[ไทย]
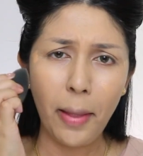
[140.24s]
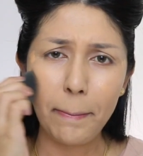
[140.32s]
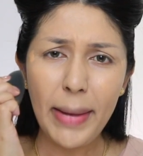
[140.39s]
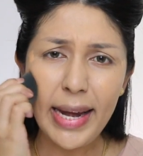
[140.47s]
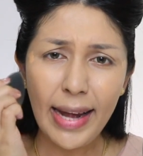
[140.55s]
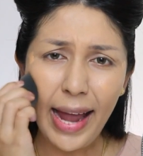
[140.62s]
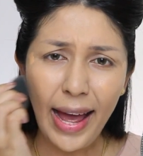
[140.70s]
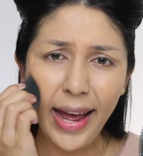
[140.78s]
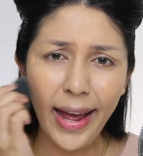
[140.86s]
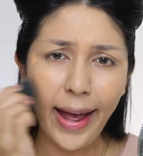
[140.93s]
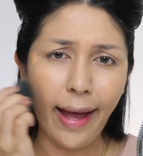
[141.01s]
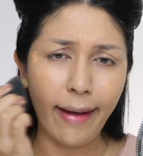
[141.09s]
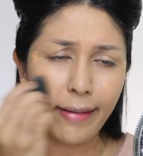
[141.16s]
เบลล่า
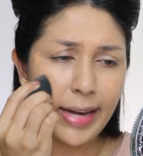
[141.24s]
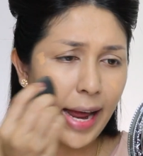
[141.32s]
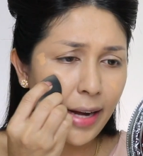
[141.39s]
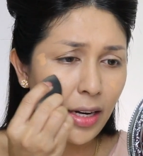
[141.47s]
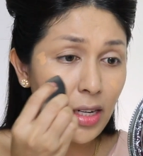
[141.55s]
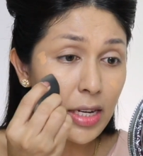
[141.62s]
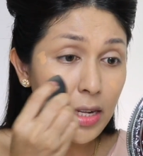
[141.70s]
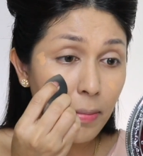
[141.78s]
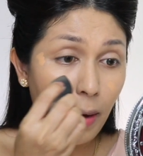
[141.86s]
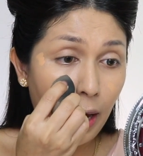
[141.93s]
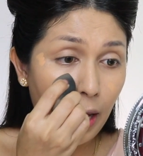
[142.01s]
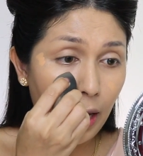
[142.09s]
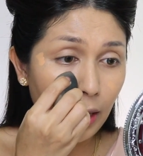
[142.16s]
หน้านางดี
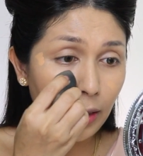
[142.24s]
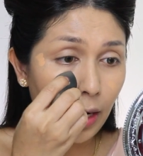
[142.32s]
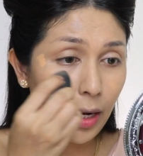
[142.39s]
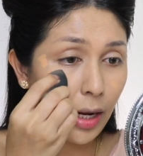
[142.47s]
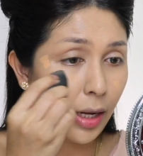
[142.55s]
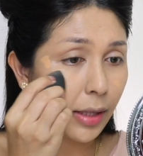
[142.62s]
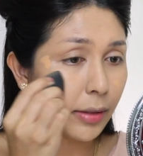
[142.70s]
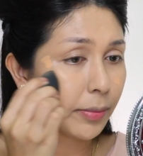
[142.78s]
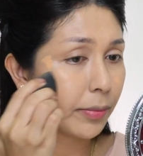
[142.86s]
มากนะคะ